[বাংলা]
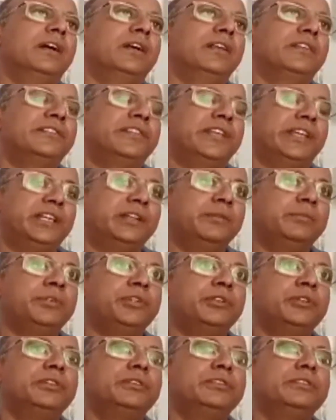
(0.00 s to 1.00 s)
সেকেন্ড
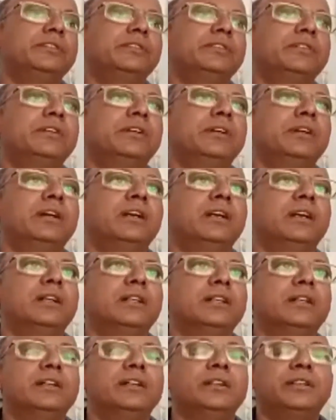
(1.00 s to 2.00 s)
পিরিয়ড
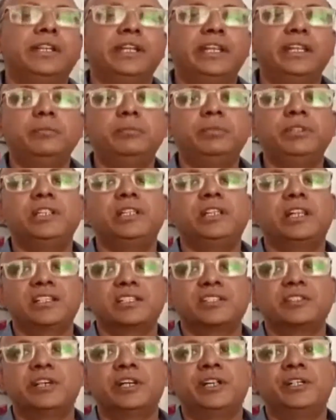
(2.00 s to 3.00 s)
টেন বি
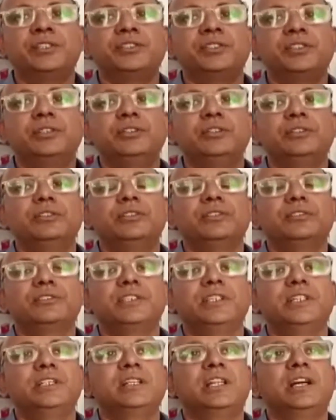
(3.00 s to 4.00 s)
ক্লাস দেওয়া হয়েছিল
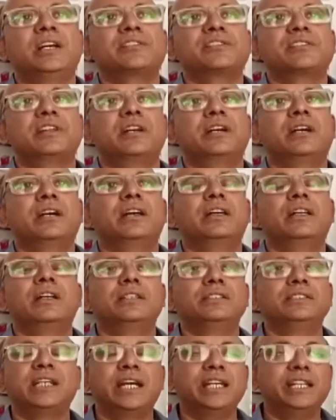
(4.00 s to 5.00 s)
সেই ক্লাসটা
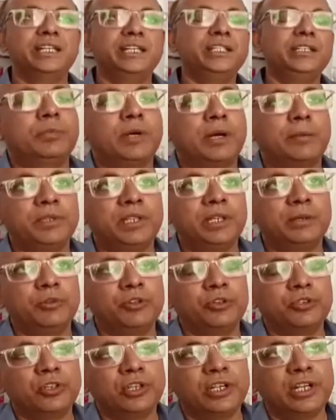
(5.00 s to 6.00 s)
যায়নি পিয়া
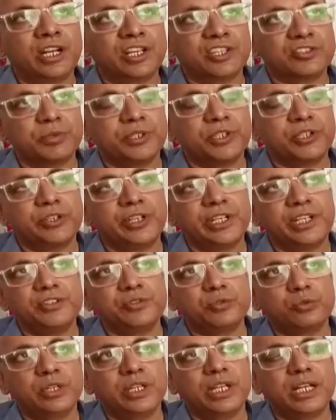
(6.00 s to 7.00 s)
মণ্ডলের হাজব্যান্ডও এই
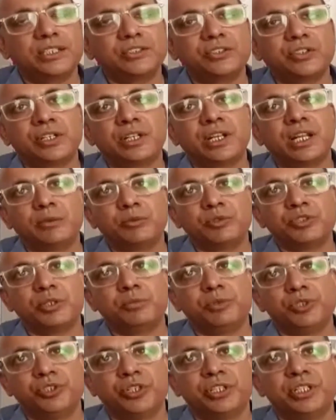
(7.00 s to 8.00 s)
স্কুলে কাজ করে নাম হচ্ছে
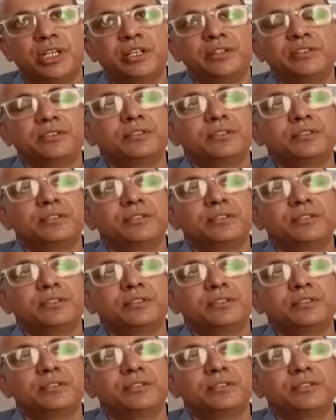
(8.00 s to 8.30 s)
বিজয় দাস